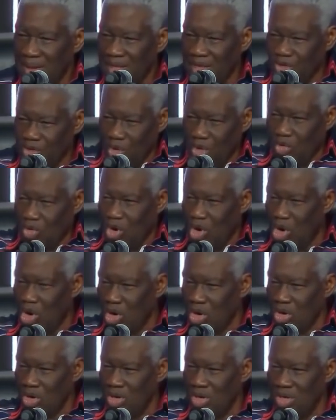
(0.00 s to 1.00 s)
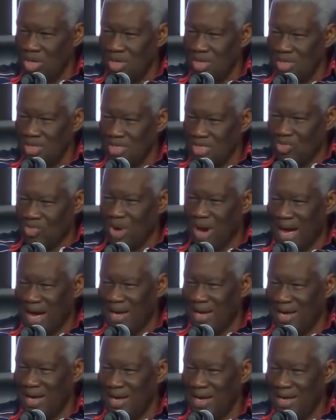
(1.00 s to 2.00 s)
Et ton corps, c'est
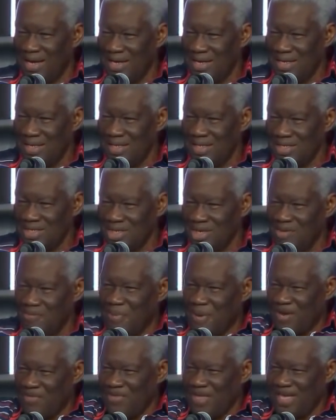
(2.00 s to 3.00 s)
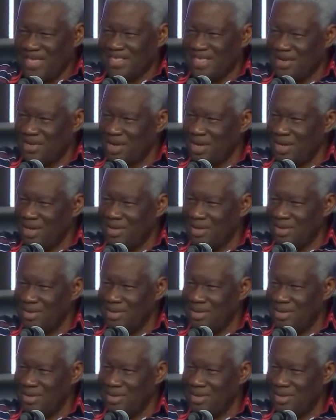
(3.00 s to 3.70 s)
quoi C'est le parvis extérieur.